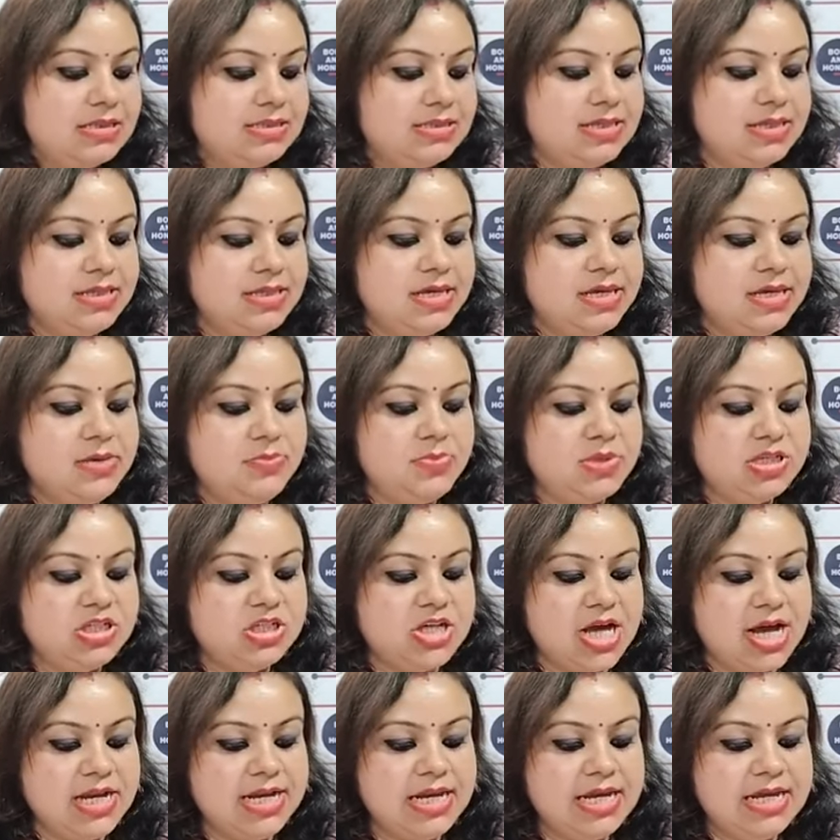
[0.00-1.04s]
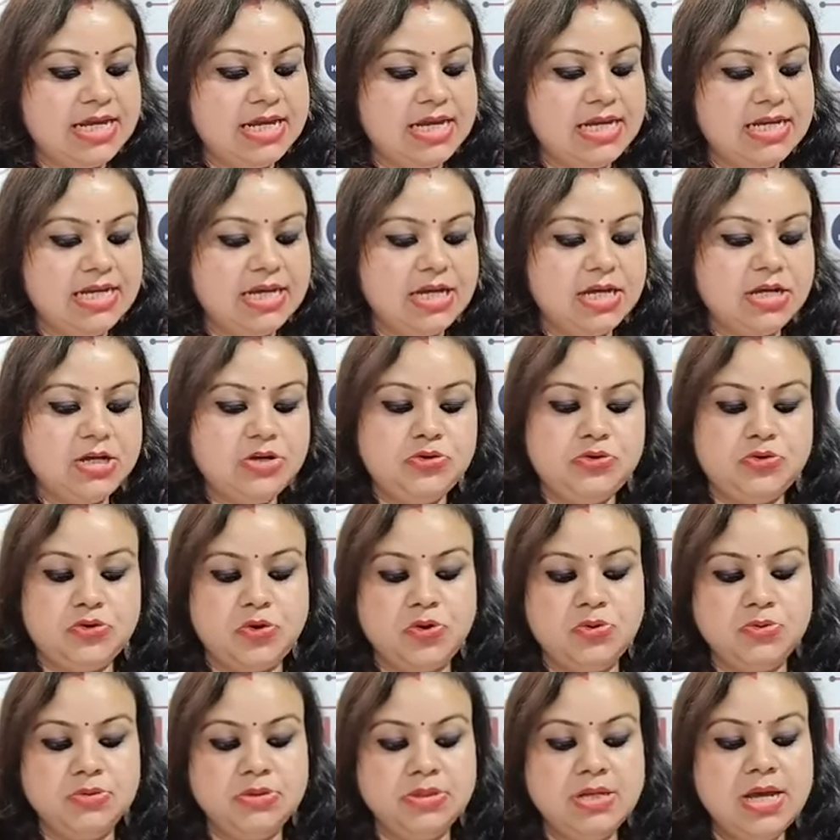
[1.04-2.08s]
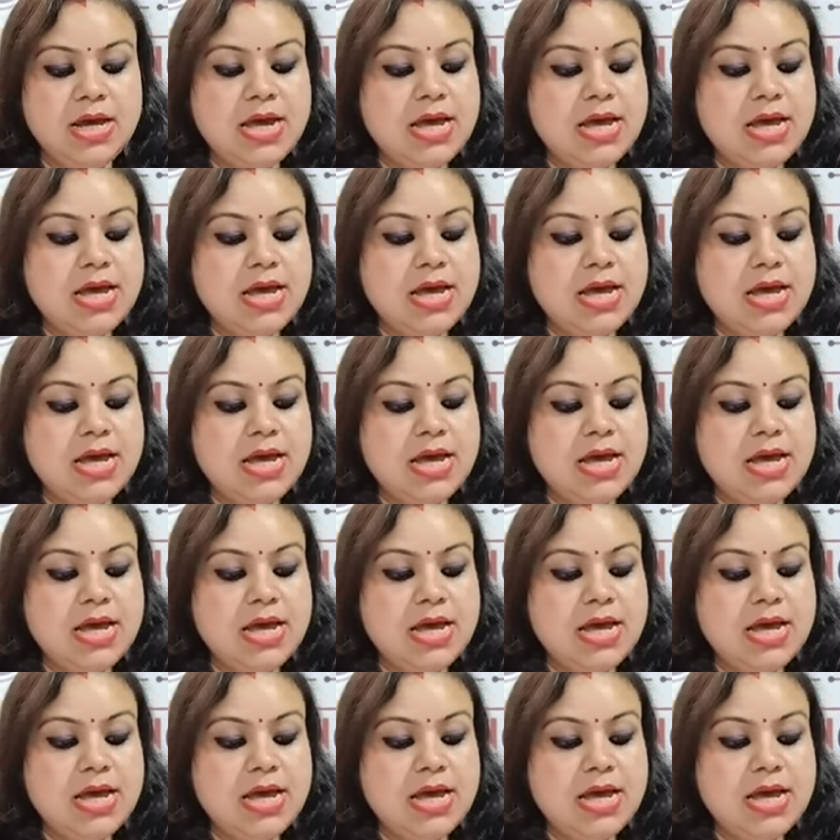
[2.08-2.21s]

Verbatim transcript: जिंदगी बचाने के लिए ड्रोन